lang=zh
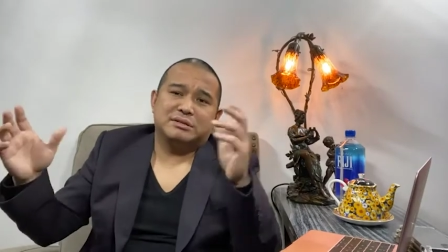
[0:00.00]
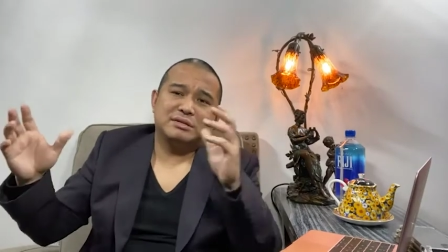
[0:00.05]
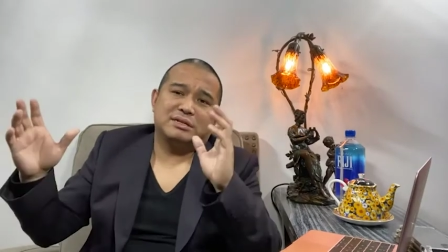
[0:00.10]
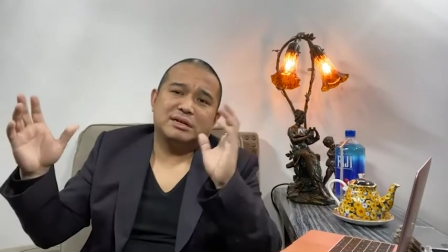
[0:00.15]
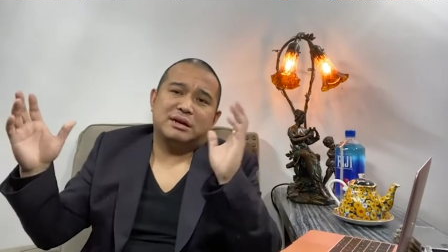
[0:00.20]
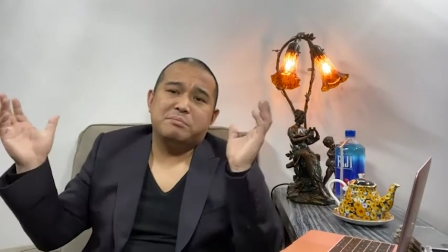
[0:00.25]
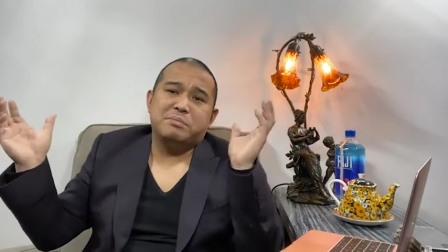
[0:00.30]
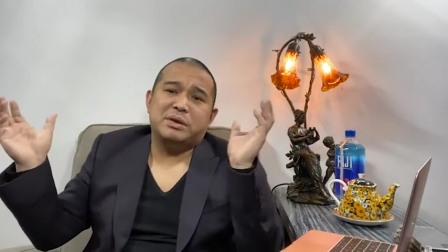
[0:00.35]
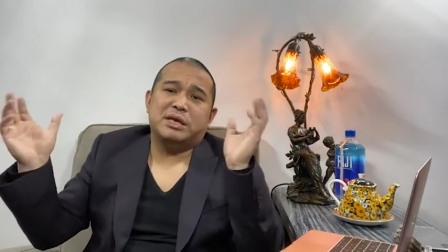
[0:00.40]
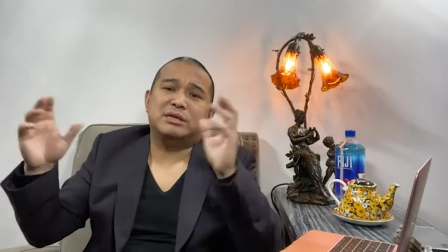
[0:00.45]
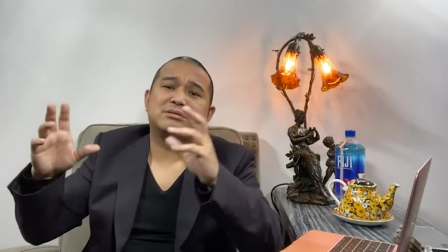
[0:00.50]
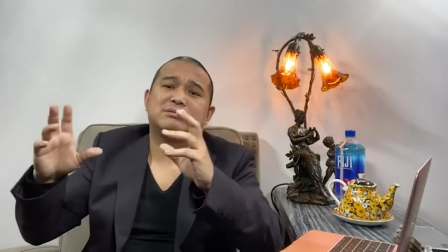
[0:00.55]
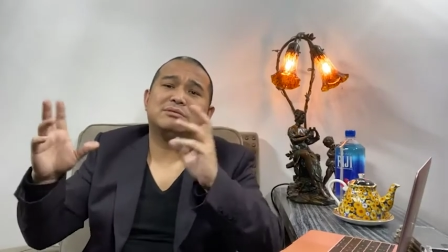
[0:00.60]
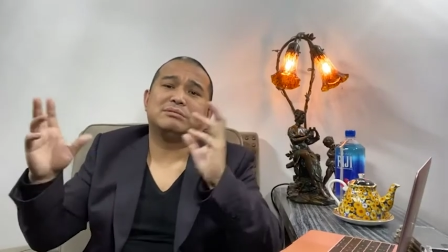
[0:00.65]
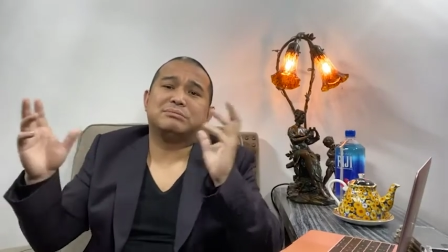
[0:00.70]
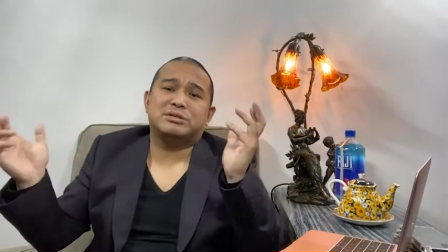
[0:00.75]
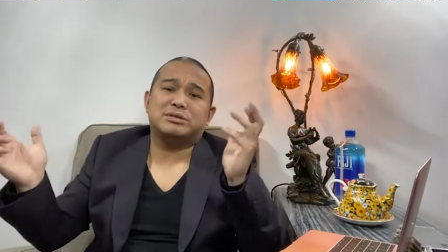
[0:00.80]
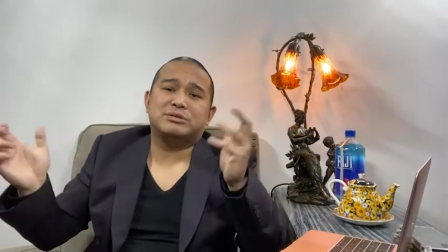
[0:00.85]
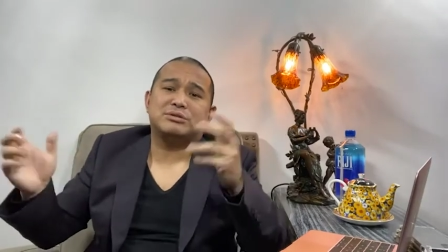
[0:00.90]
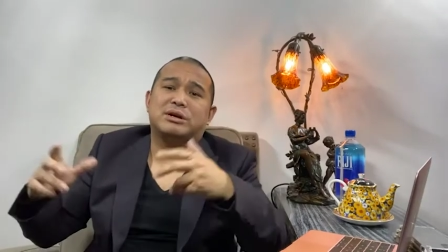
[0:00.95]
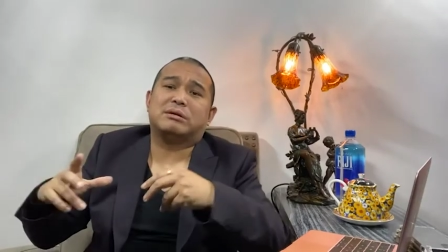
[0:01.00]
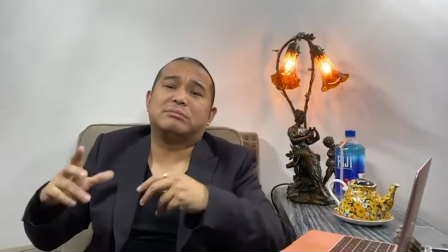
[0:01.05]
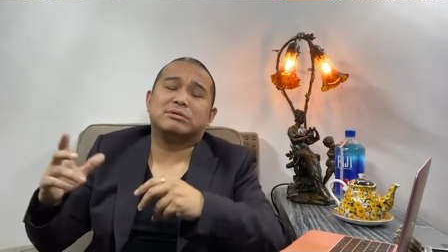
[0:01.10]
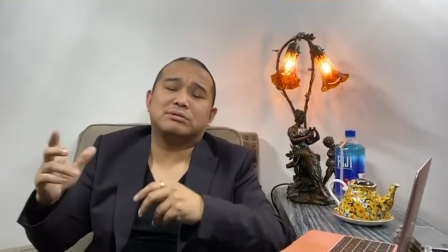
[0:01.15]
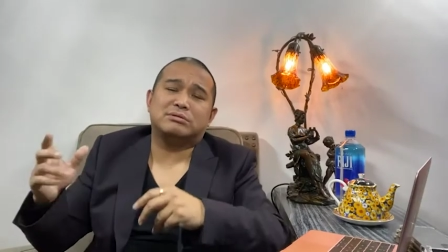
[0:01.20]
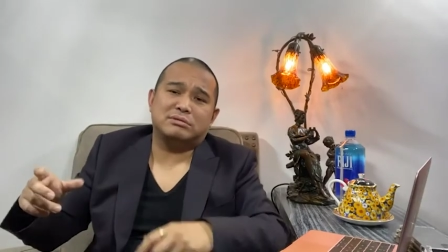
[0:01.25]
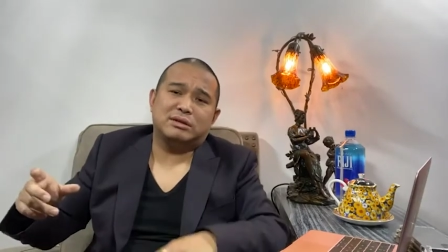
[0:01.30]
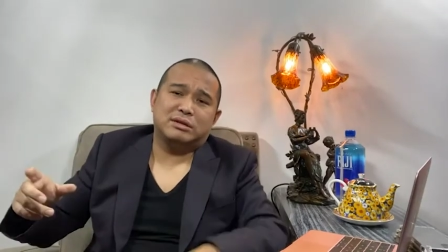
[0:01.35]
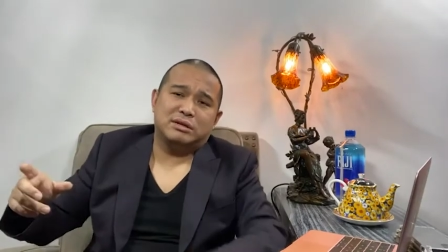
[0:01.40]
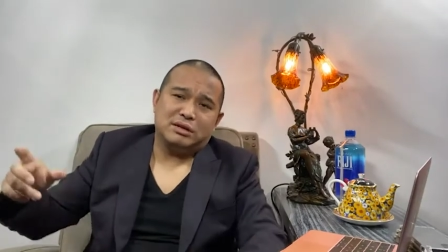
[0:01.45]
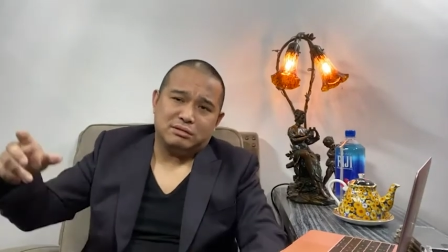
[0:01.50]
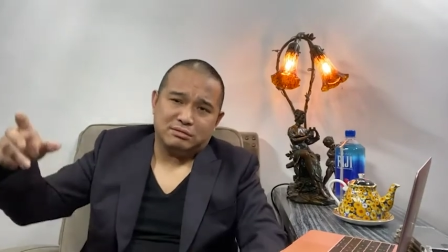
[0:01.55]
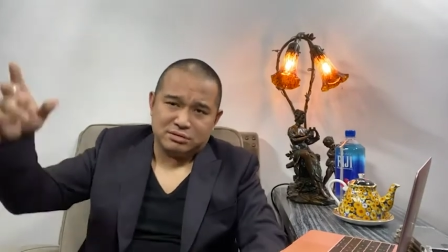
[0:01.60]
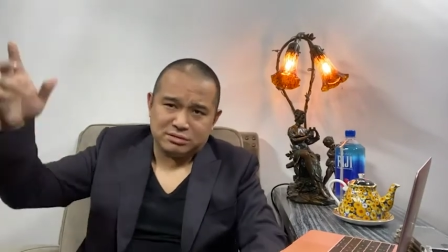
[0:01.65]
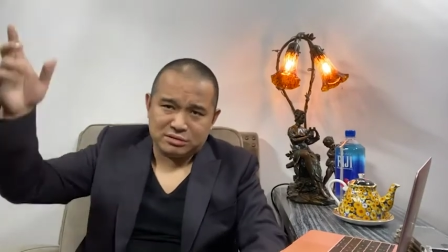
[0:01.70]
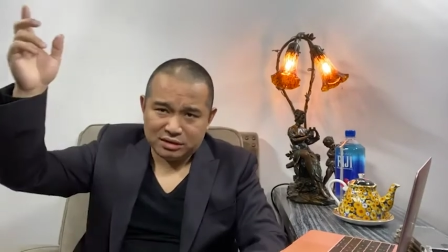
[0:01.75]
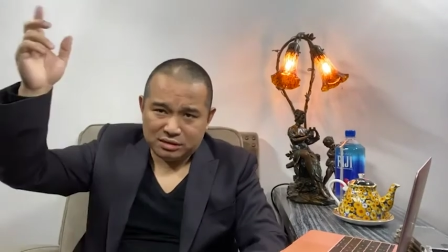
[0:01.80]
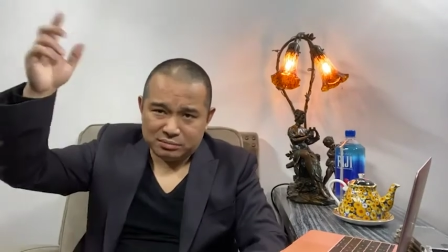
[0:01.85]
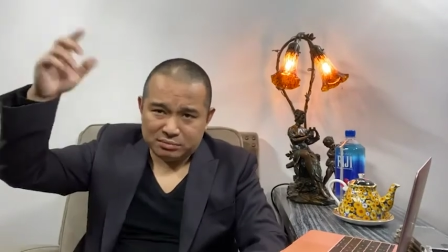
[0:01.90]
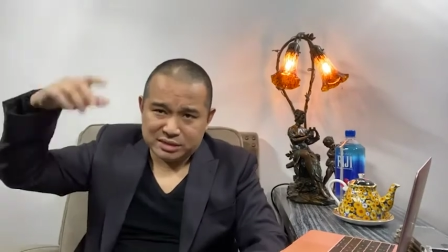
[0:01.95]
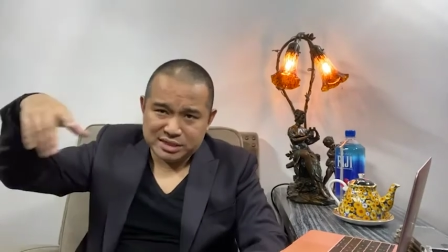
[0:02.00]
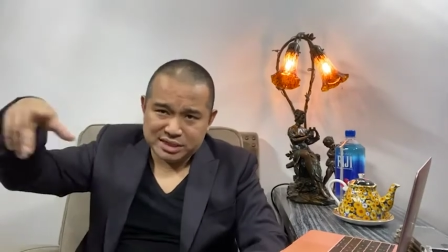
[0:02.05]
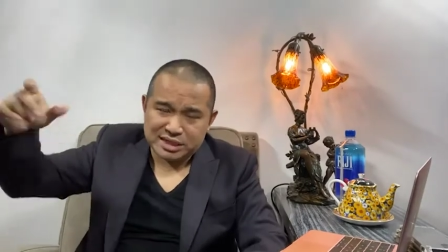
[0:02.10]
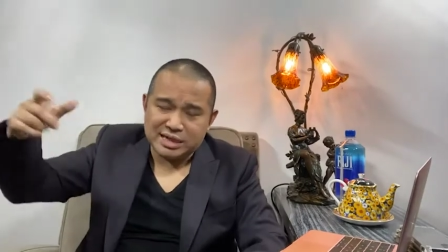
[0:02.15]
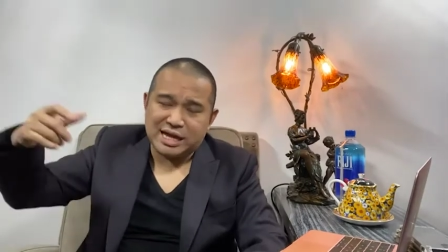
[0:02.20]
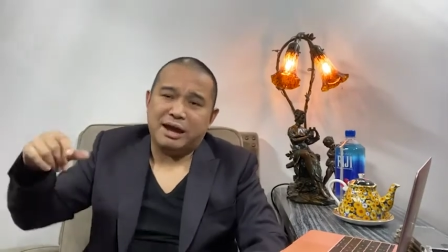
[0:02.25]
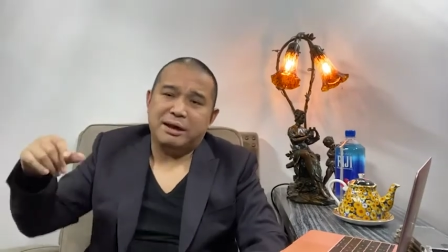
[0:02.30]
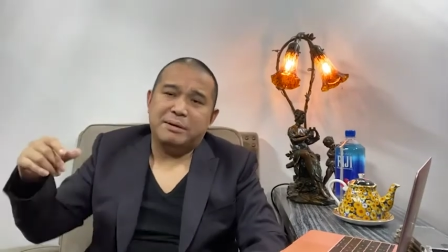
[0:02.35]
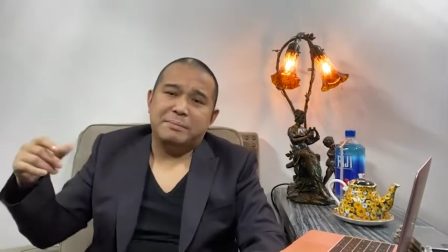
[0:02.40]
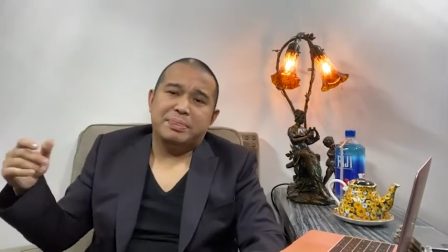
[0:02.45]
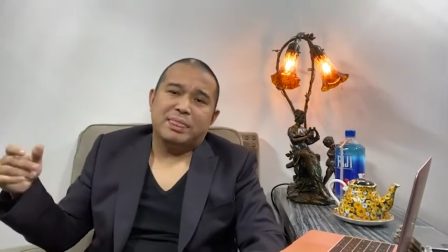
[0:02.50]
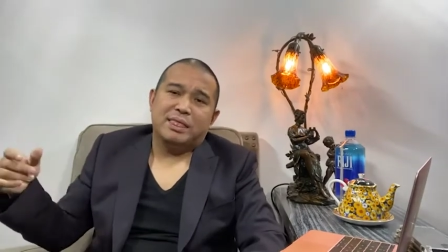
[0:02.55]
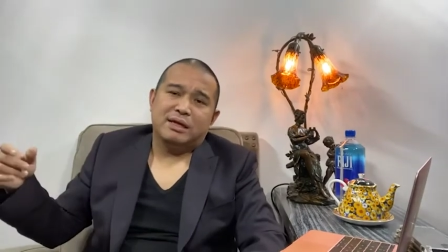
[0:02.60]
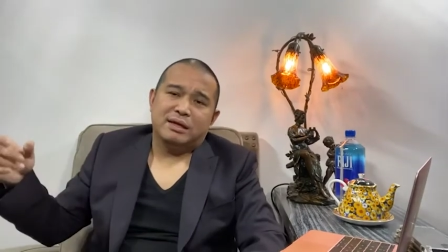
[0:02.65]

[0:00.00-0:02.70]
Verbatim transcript: 这个民宿不是全部租得掉，我说你们进来，